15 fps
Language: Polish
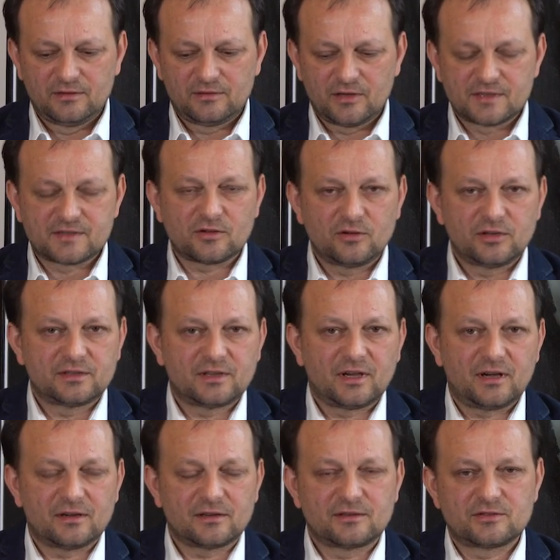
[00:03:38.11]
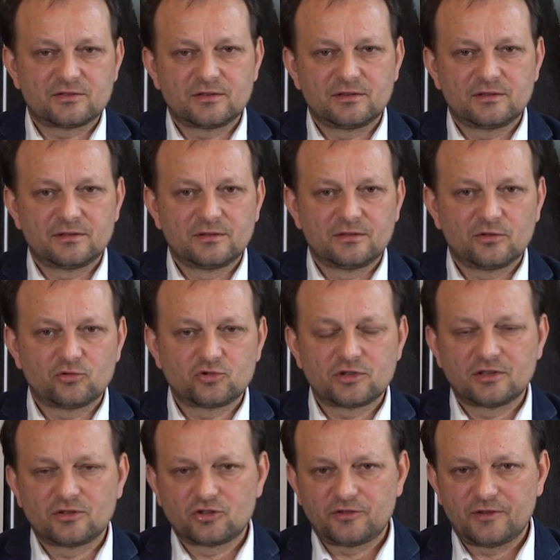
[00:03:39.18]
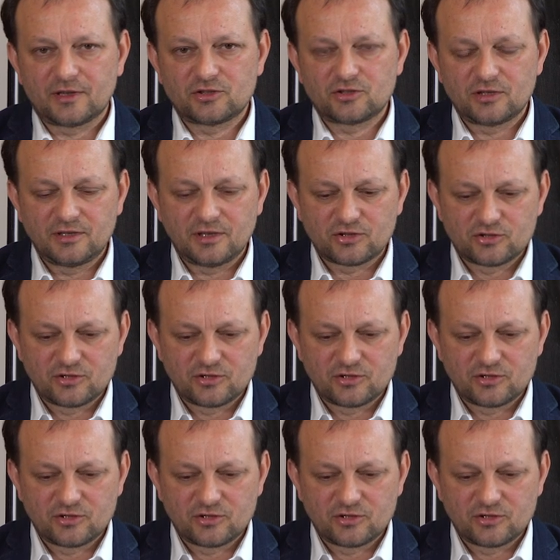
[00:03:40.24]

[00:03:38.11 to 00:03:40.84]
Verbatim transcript: To jest trochę tak, że różne doświadczenia